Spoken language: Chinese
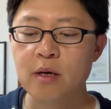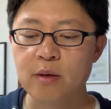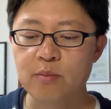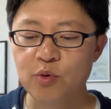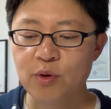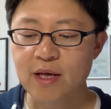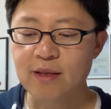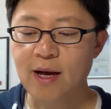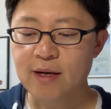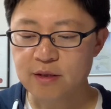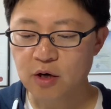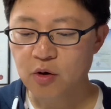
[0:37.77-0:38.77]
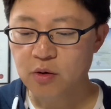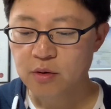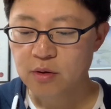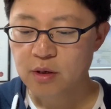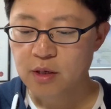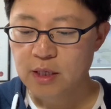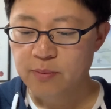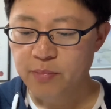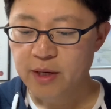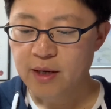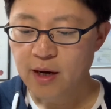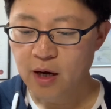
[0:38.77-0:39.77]
木莲大叫，
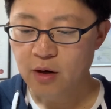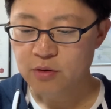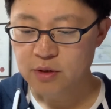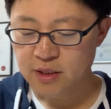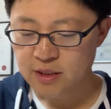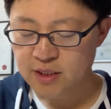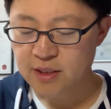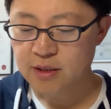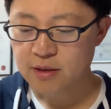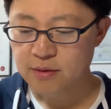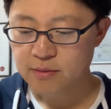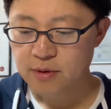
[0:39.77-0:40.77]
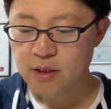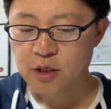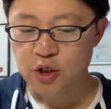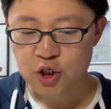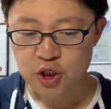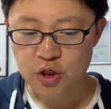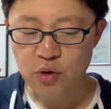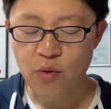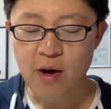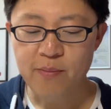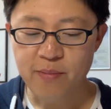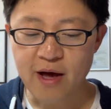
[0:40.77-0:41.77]
悲号提气，持
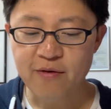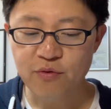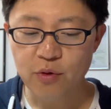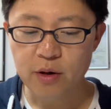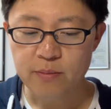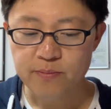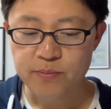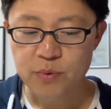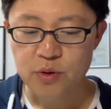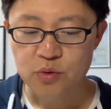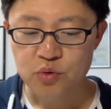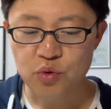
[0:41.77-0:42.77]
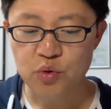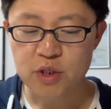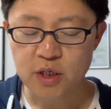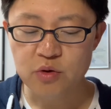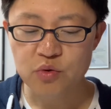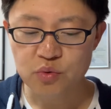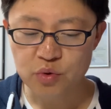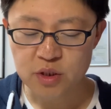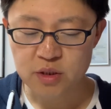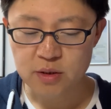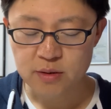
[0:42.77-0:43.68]
还白佛，俱陈如此。